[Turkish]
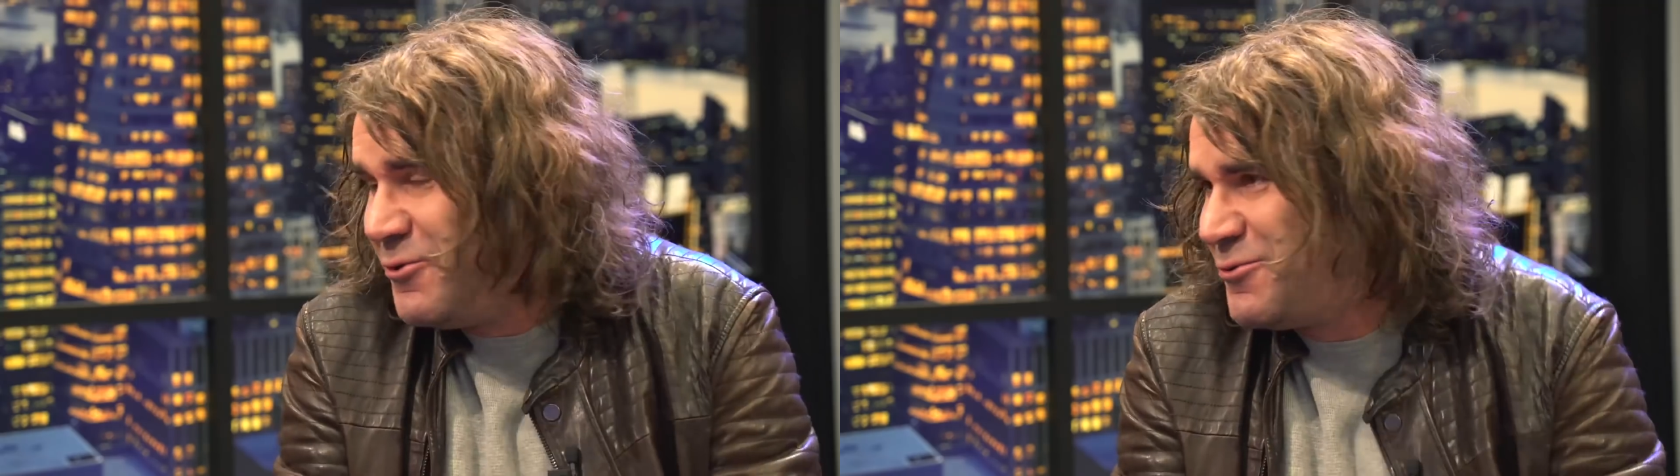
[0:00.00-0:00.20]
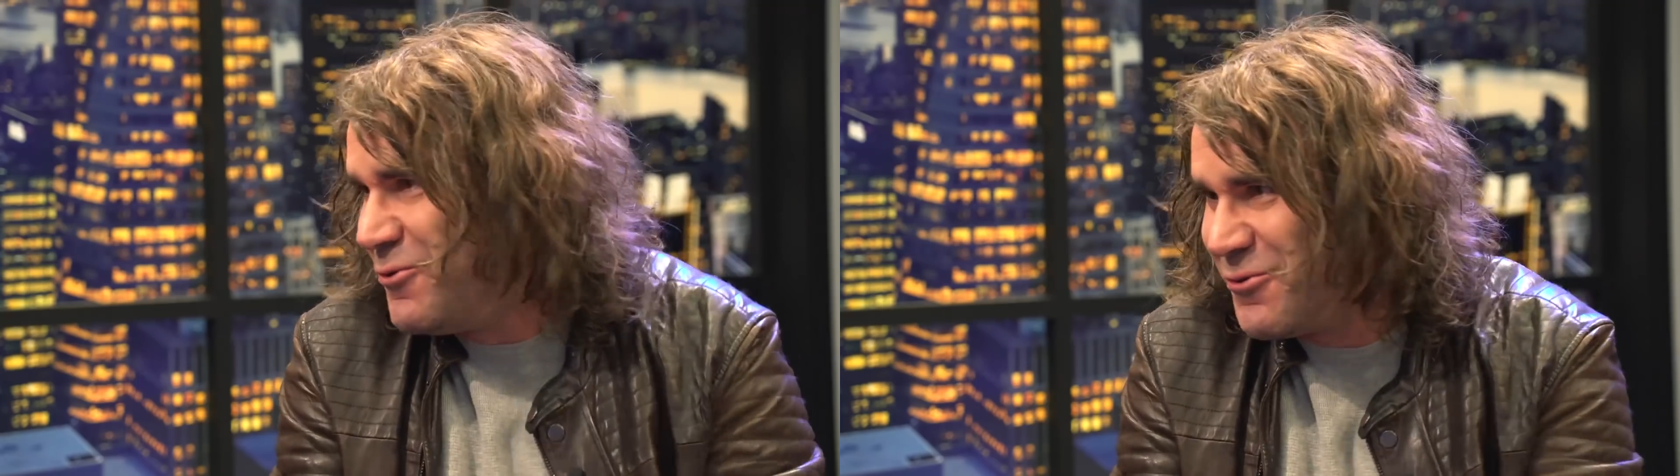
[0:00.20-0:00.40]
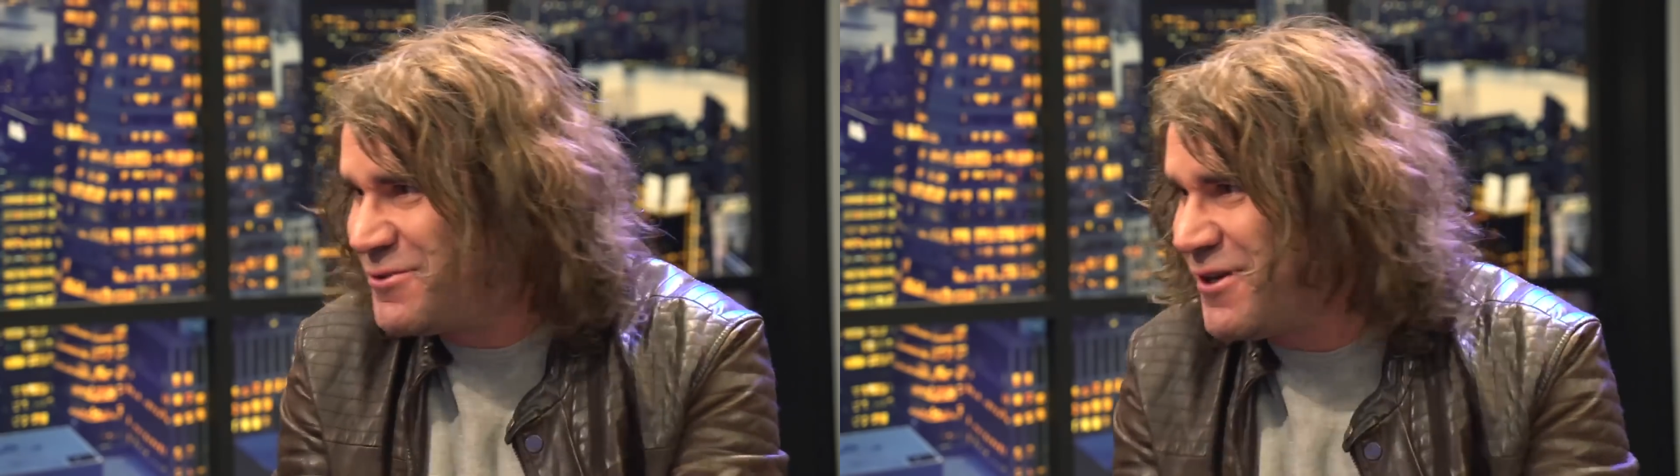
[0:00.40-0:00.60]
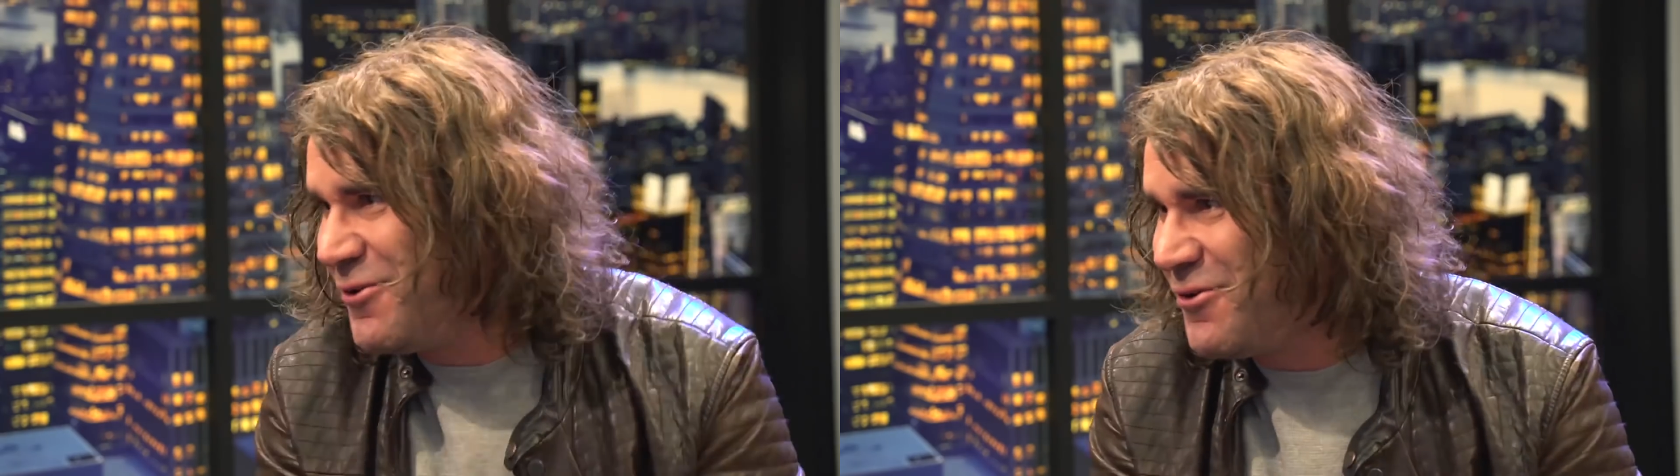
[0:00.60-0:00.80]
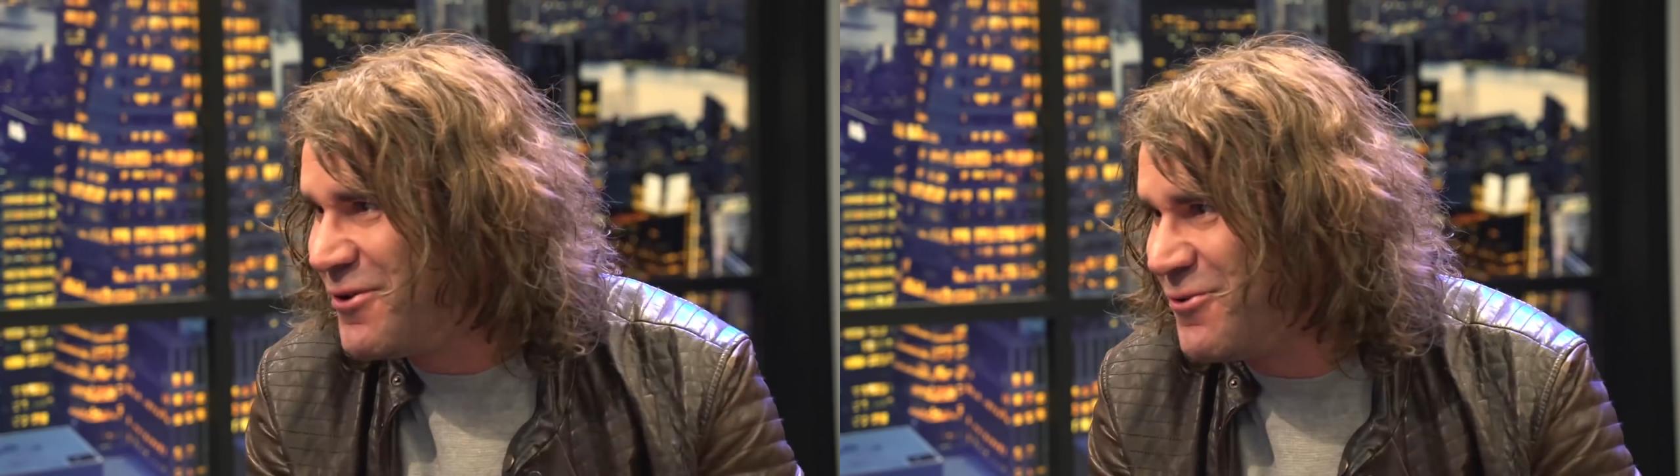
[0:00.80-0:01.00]
3 4 gün
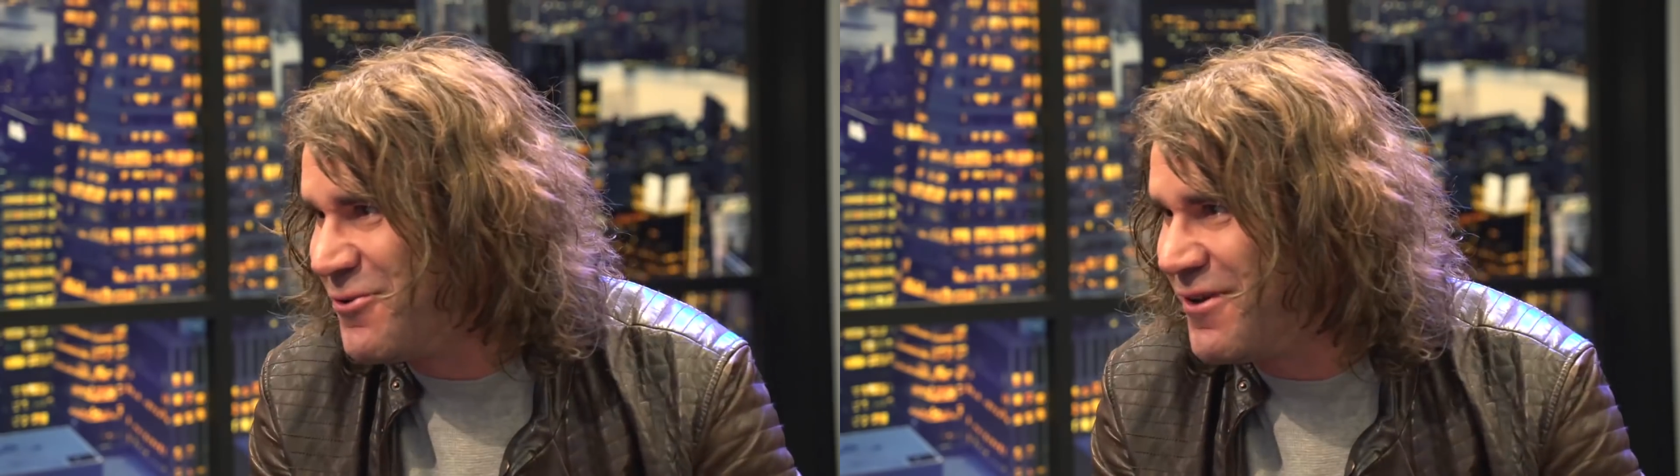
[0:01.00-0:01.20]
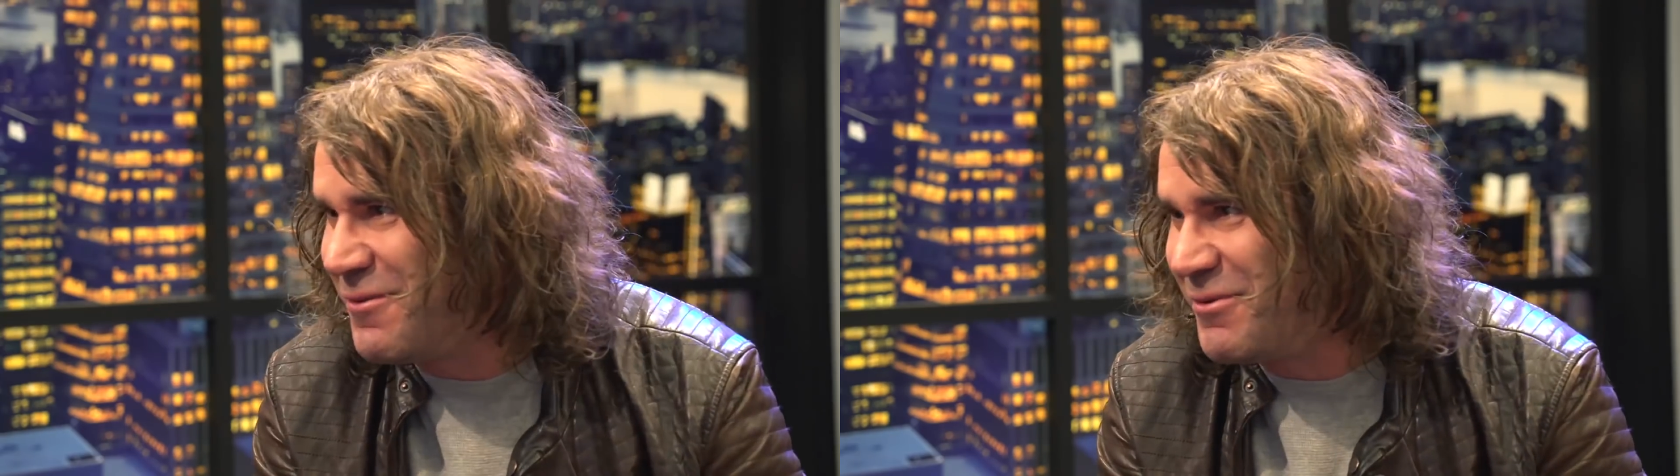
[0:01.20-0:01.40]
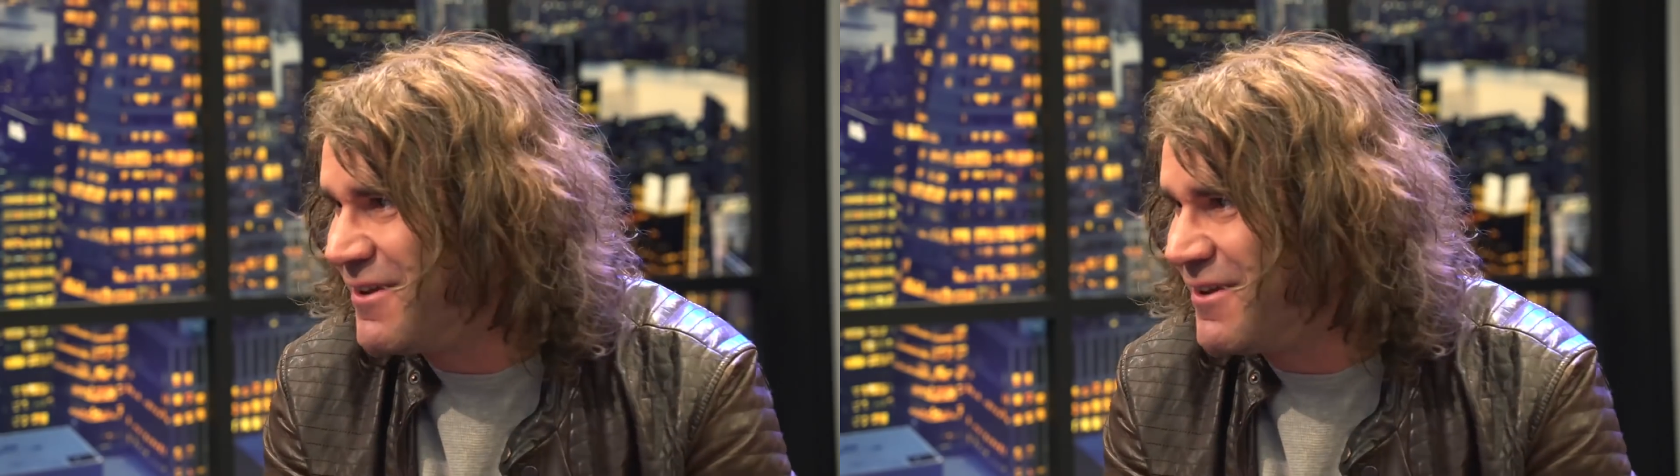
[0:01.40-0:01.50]
çalıyorlar Türkiye'de.